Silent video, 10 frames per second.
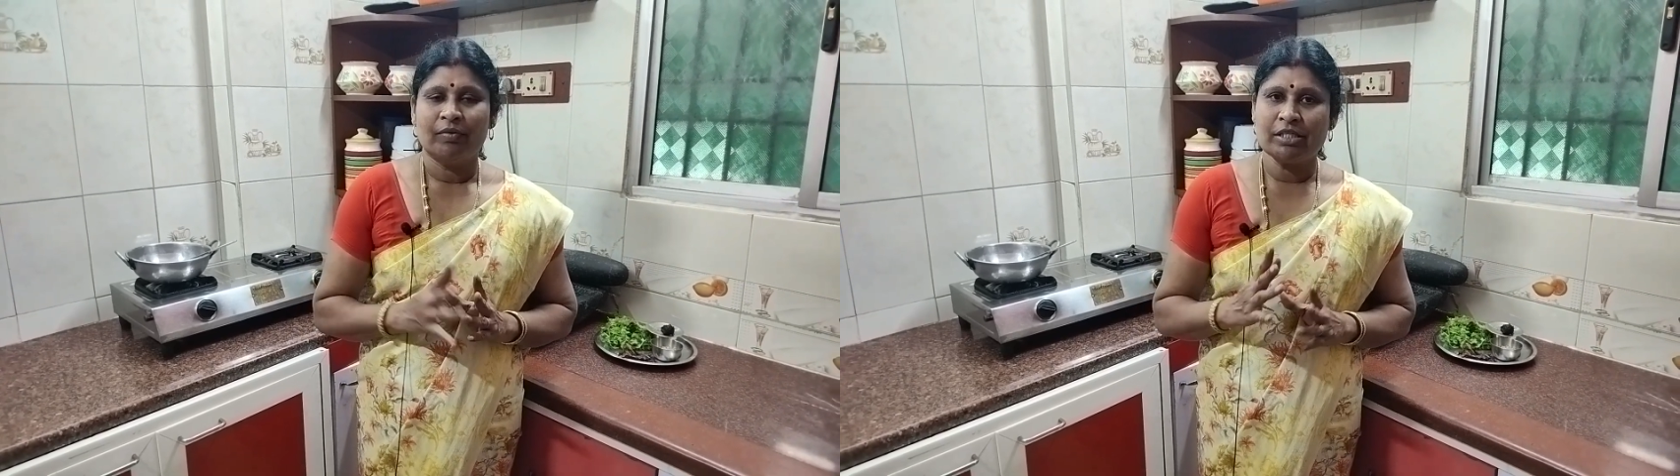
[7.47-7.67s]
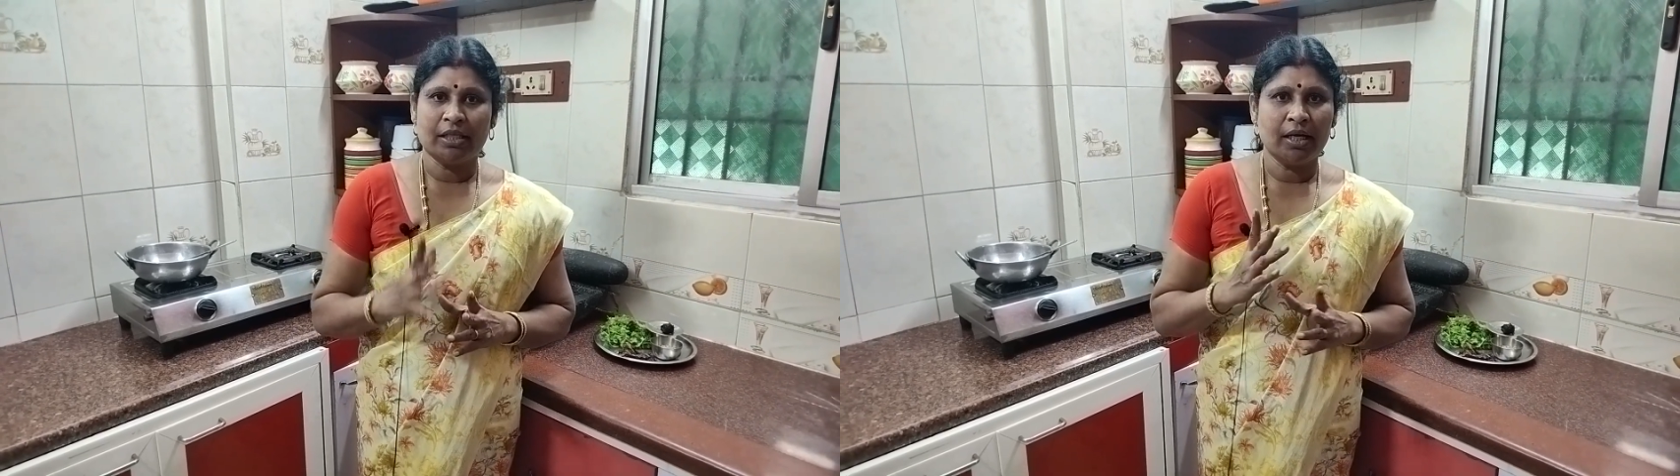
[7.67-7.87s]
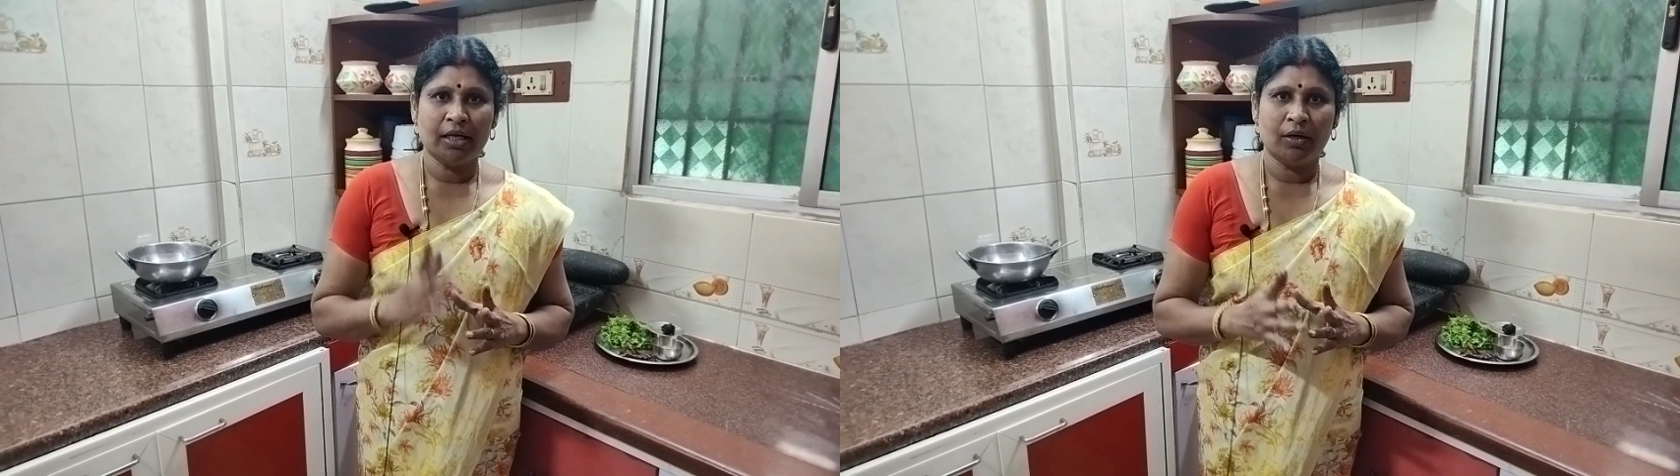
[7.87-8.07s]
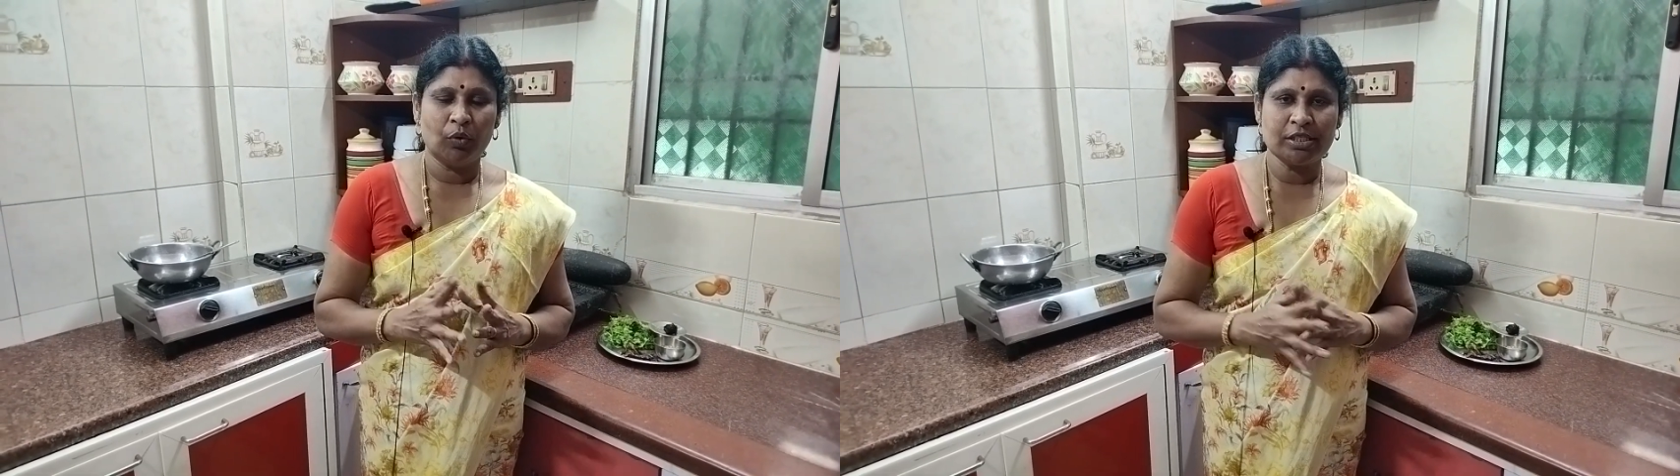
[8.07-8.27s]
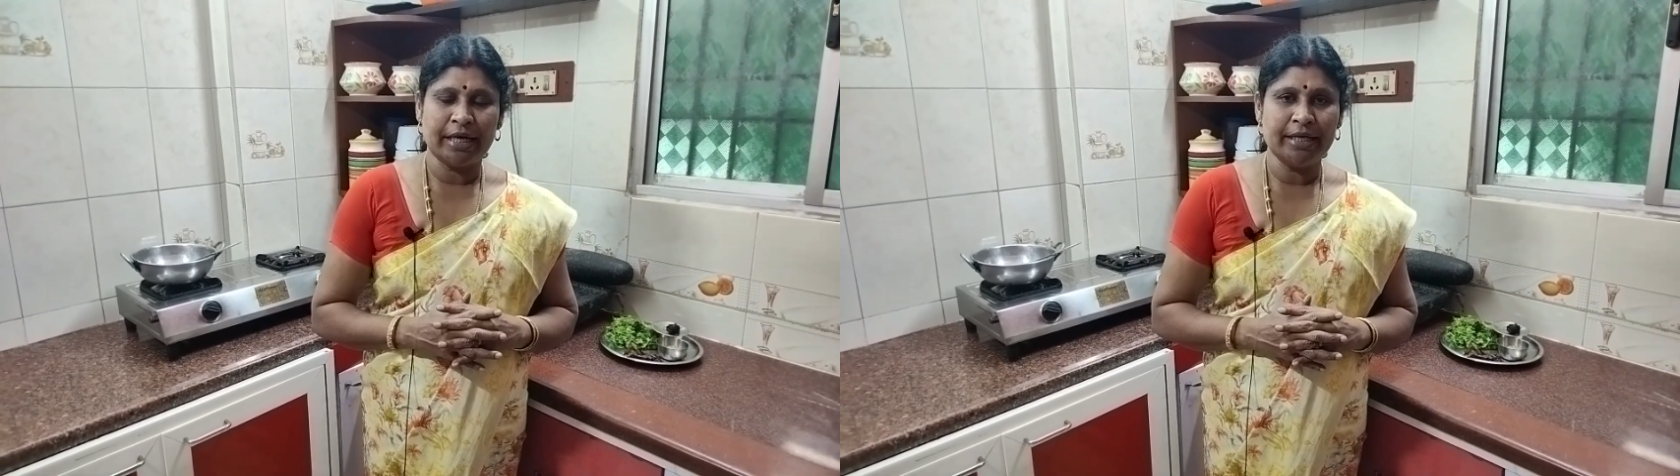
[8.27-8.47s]
வச்சு தான்
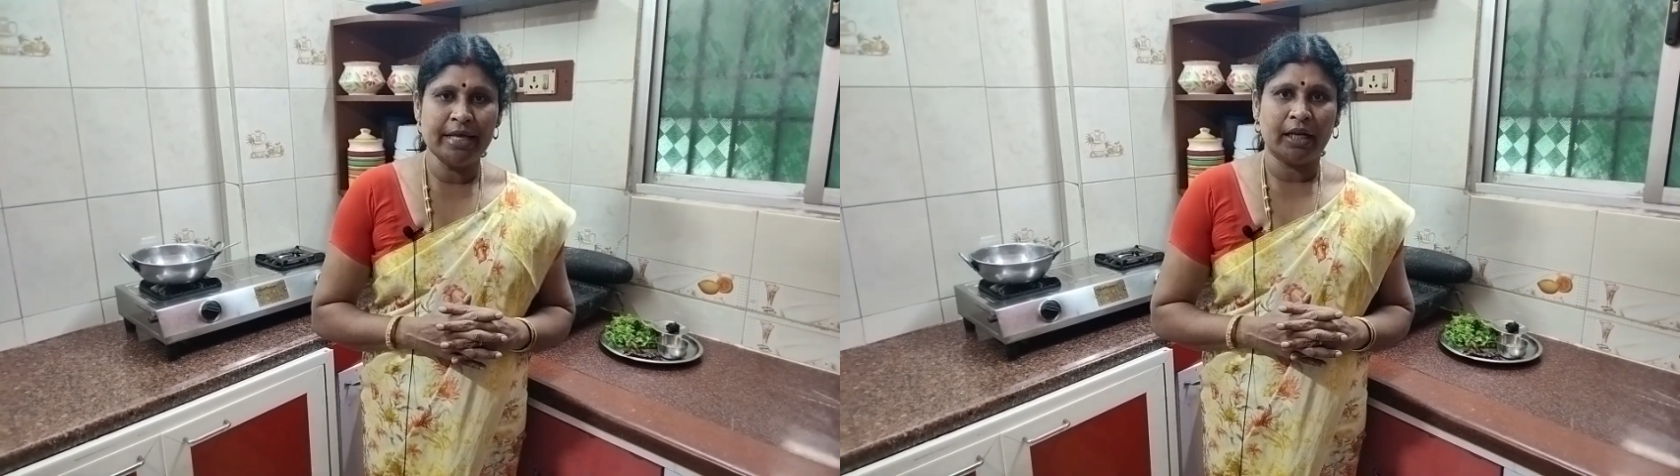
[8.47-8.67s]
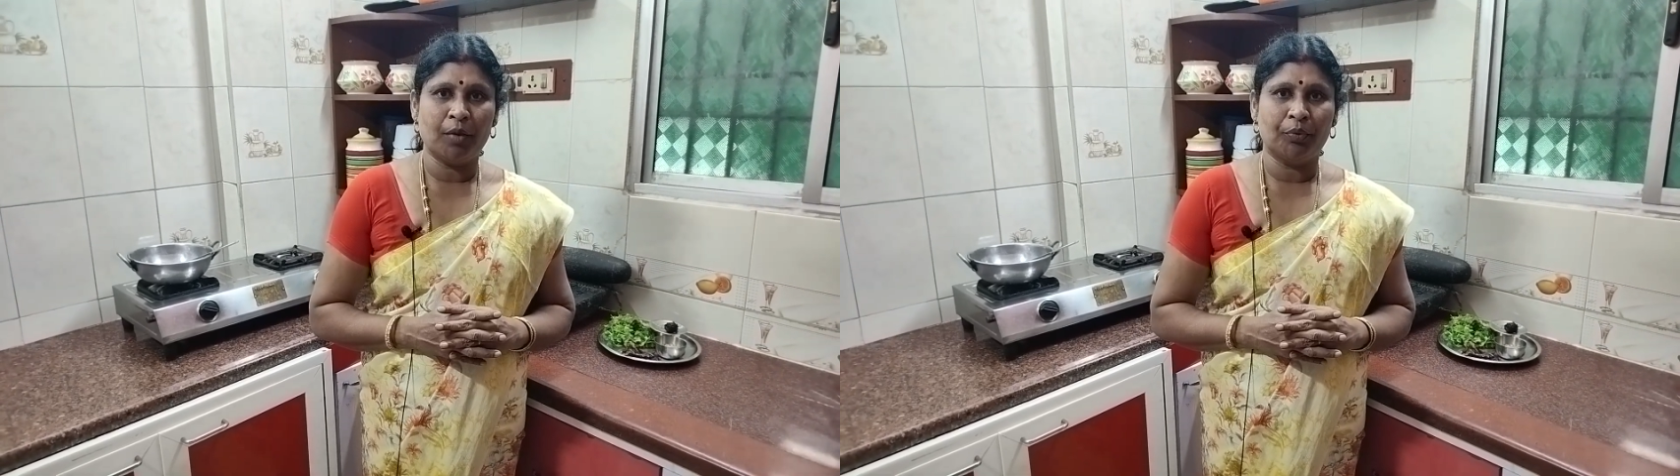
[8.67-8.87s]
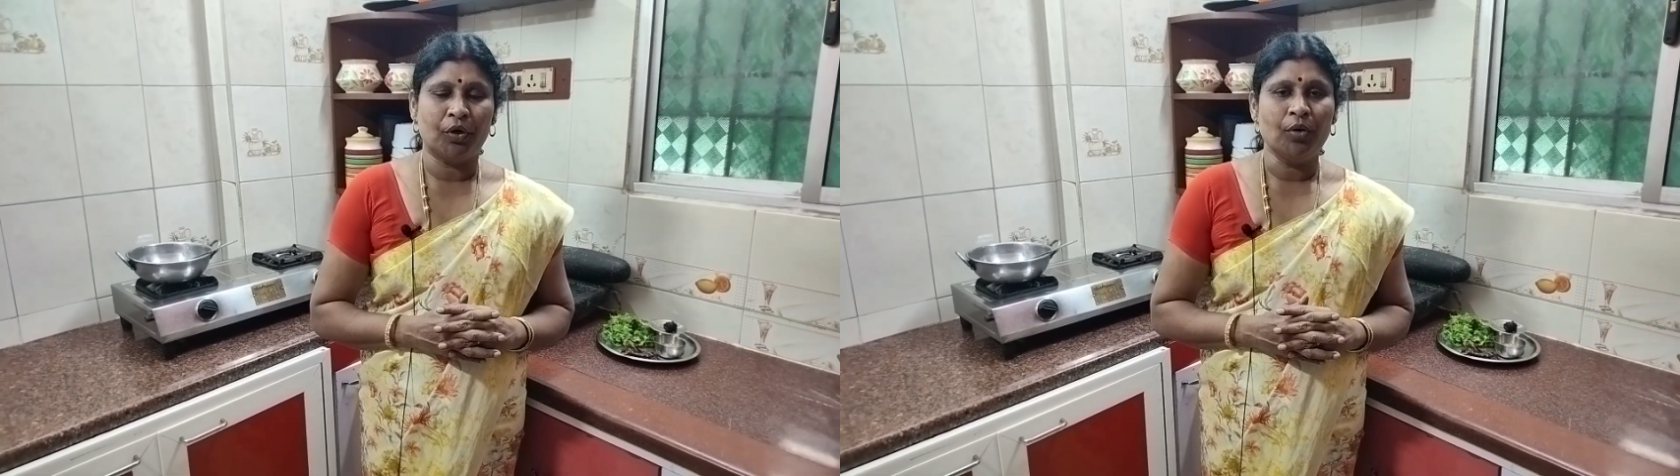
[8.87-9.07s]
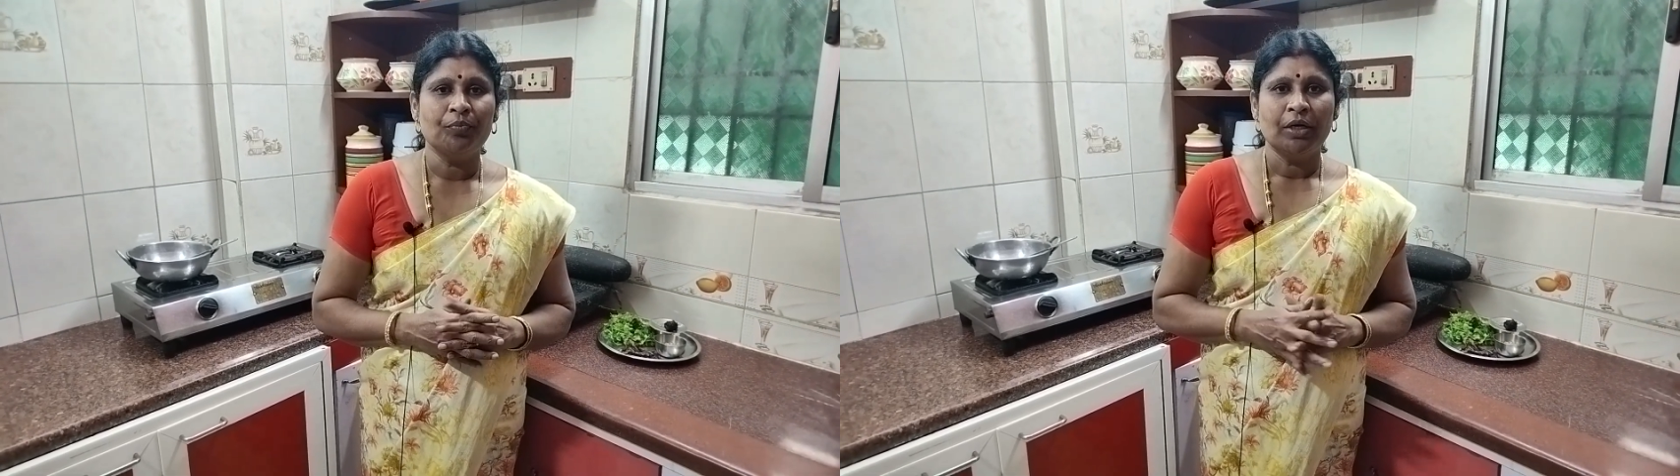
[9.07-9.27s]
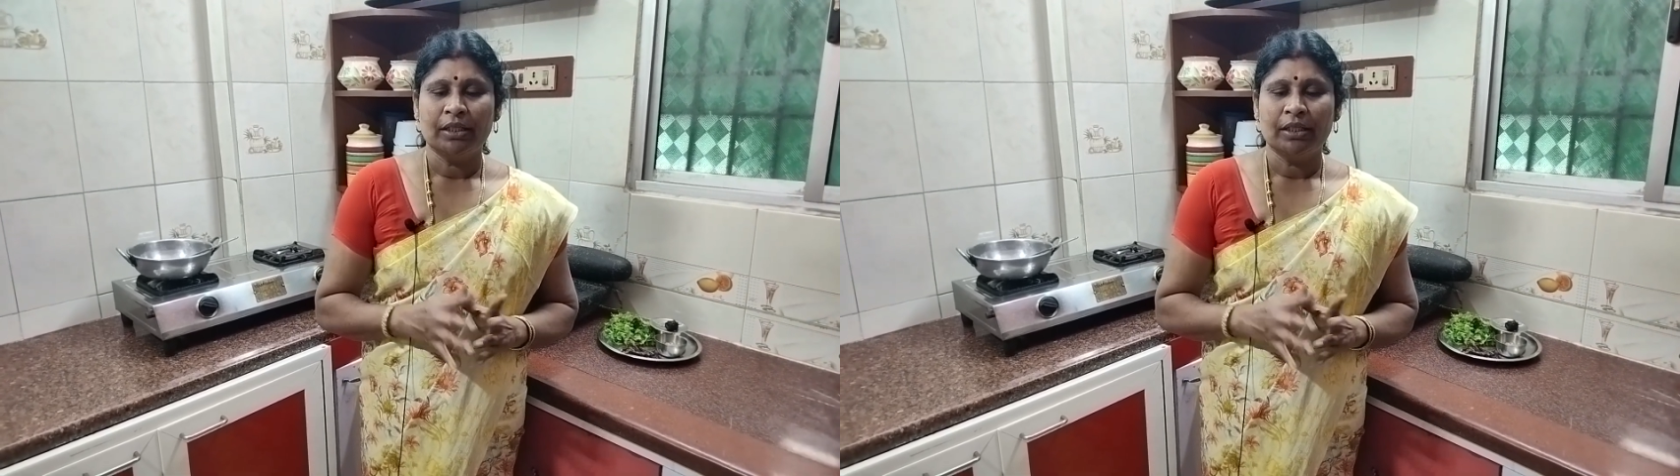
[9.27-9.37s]
ஒரு சட்னி அரைக்க போகிறோம்